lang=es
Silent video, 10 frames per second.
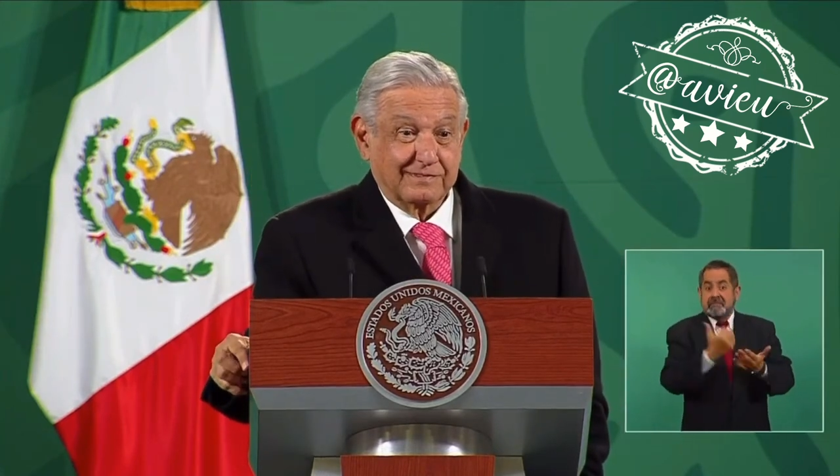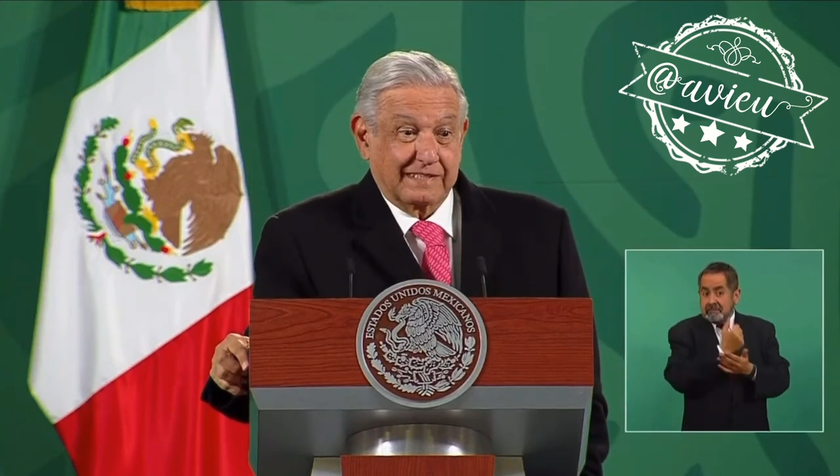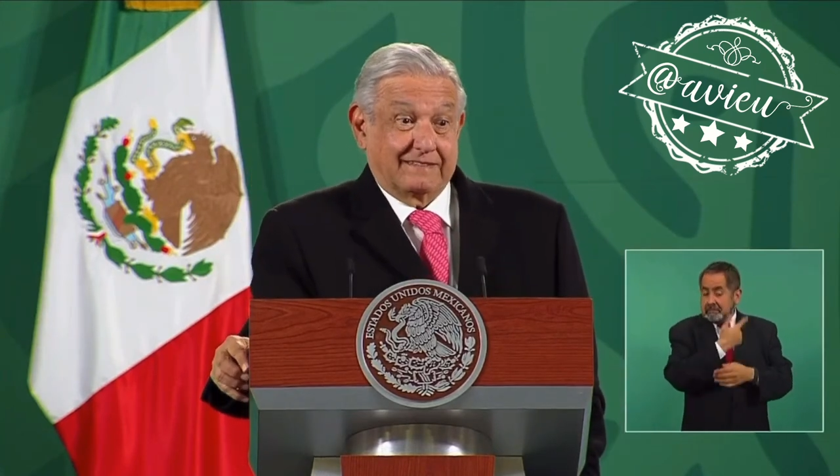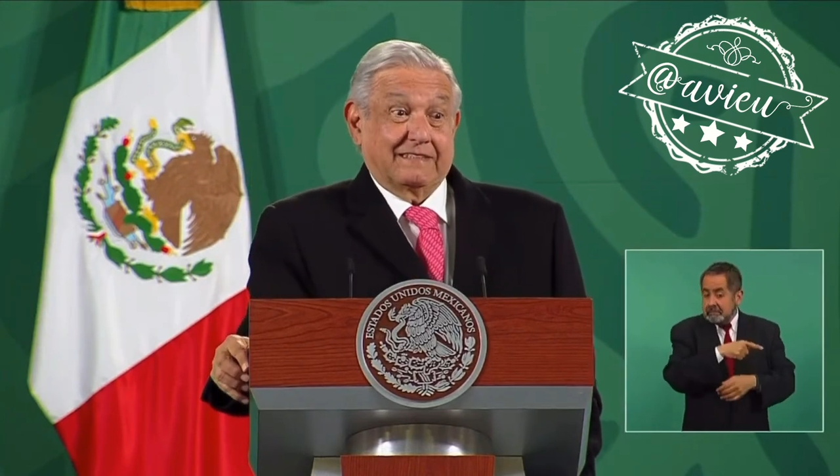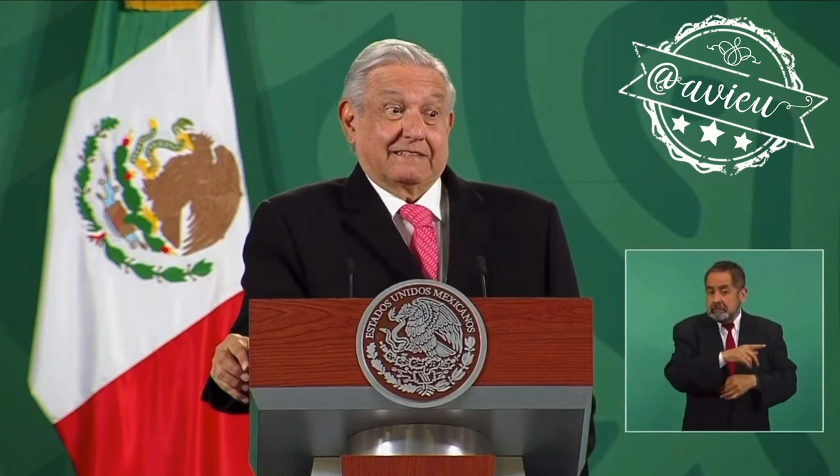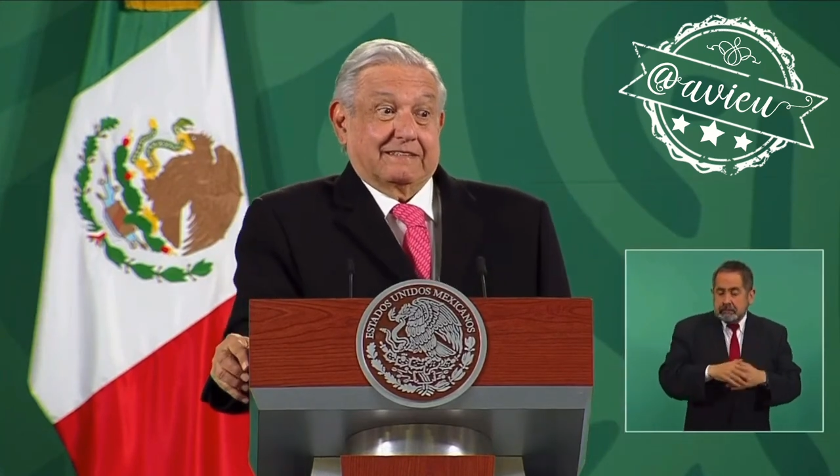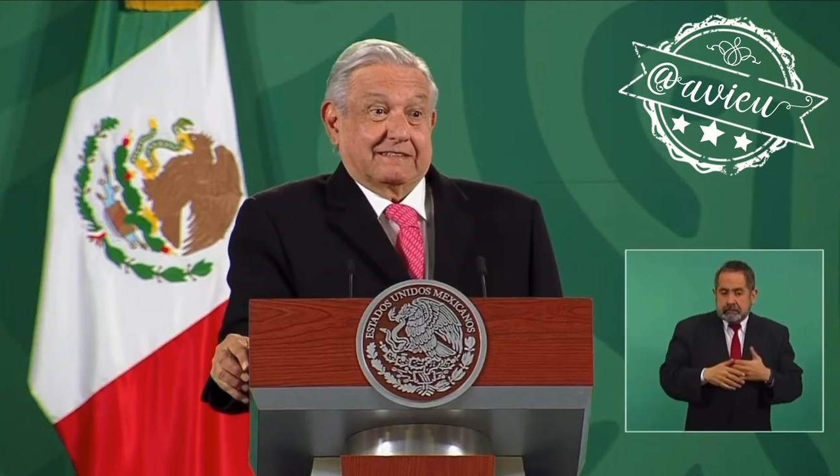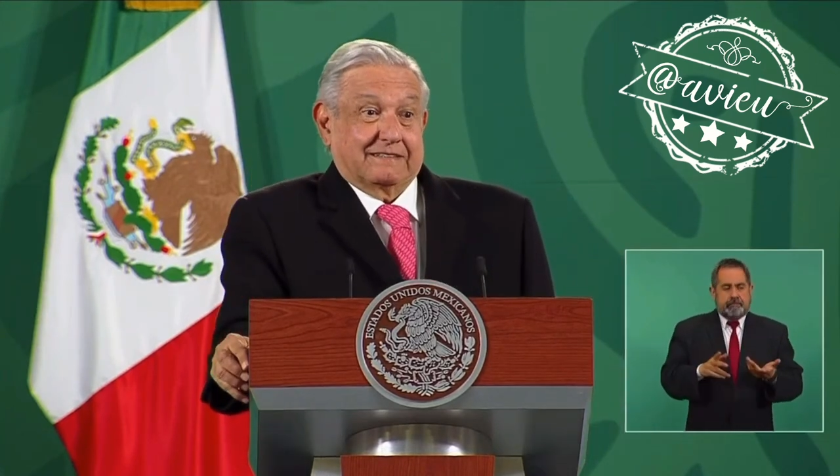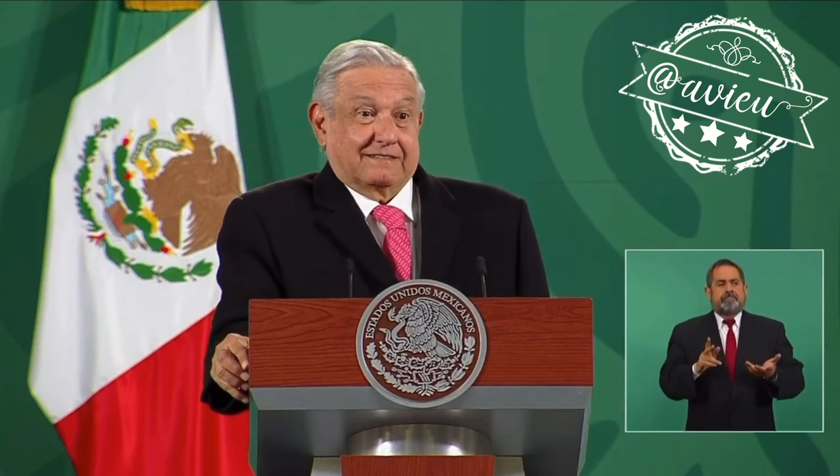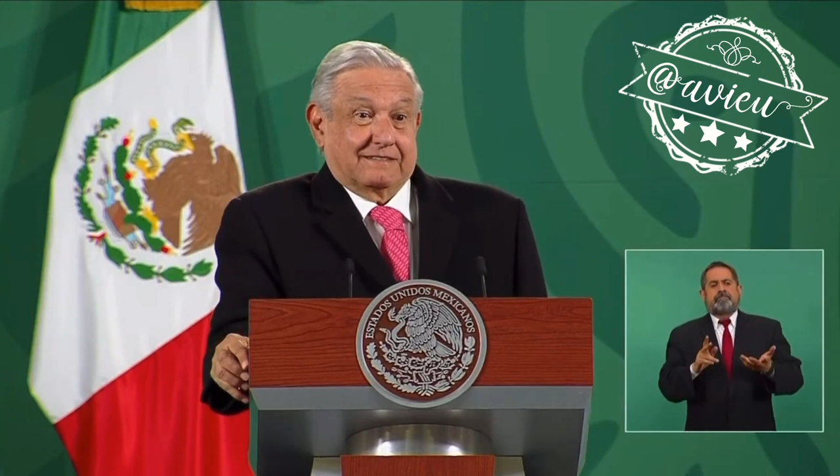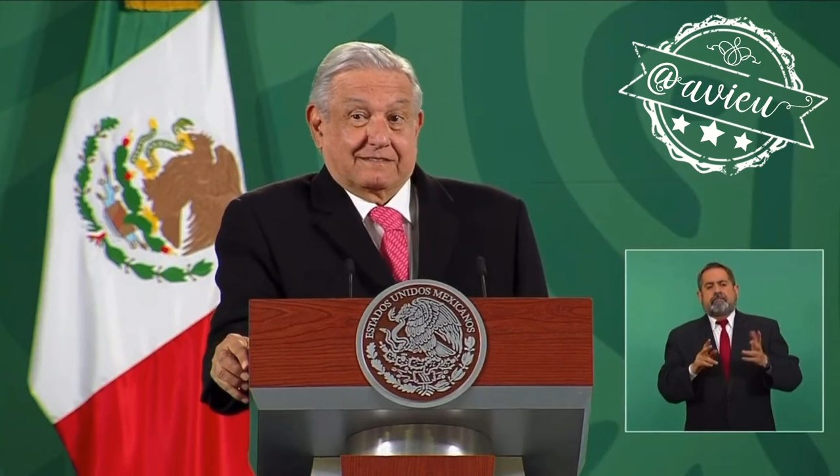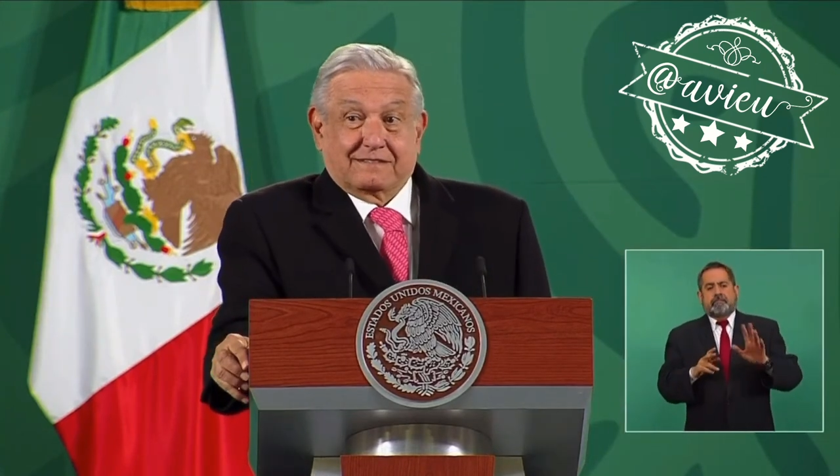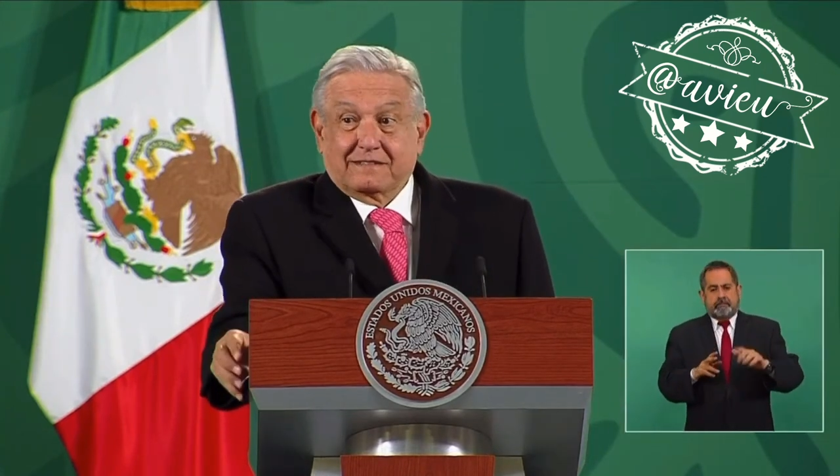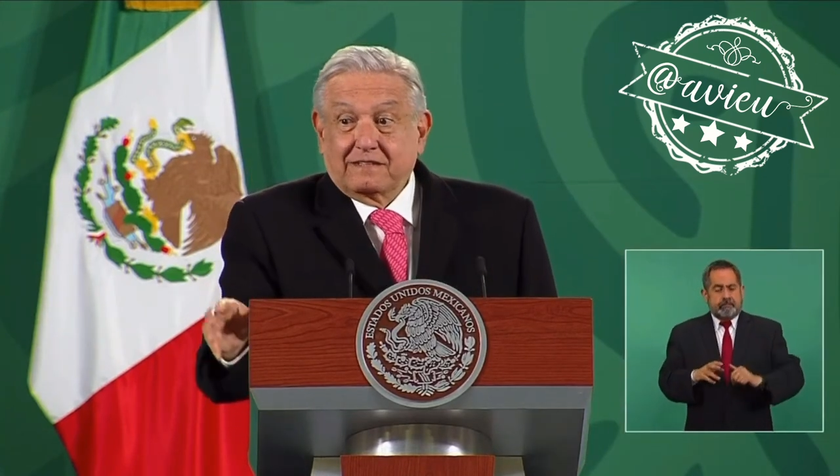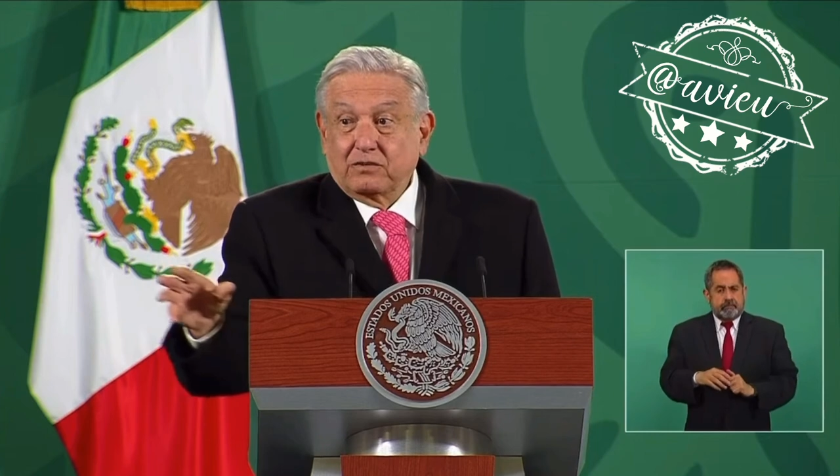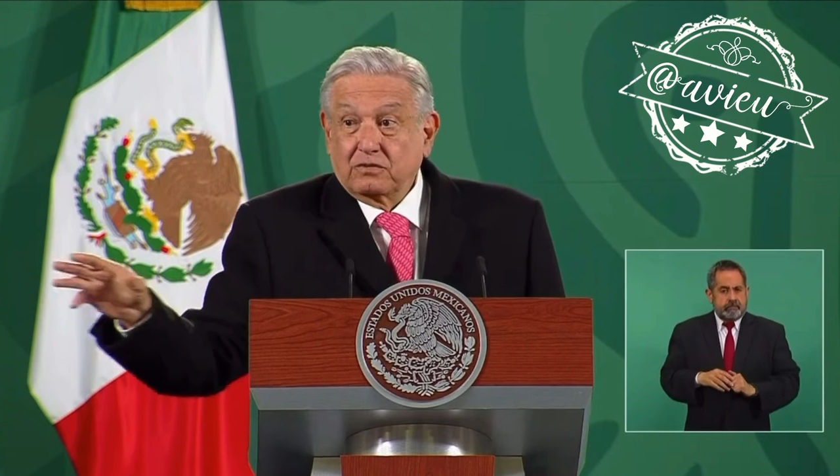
Y ahí sí, te dije,